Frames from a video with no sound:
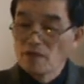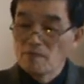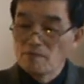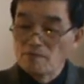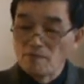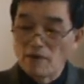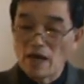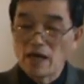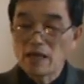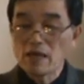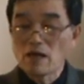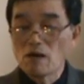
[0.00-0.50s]

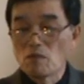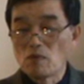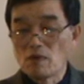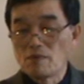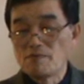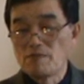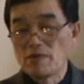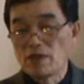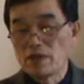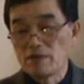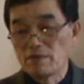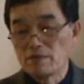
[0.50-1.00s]
玛雅文
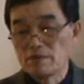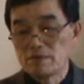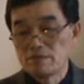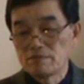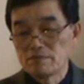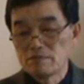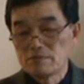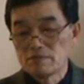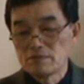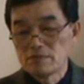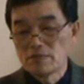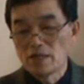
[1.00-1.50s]
明
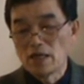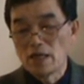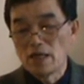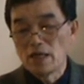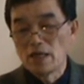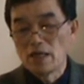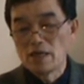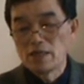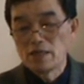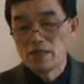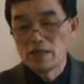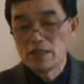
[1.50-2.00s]
啊
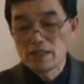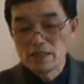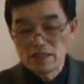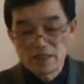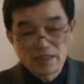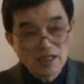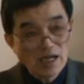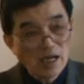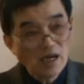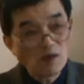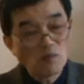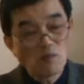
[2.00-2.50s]
印
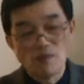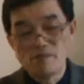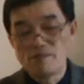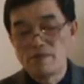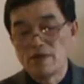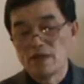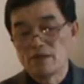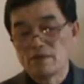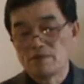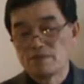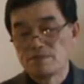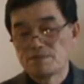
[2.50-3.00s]
加文
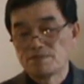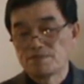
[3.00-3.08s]
明，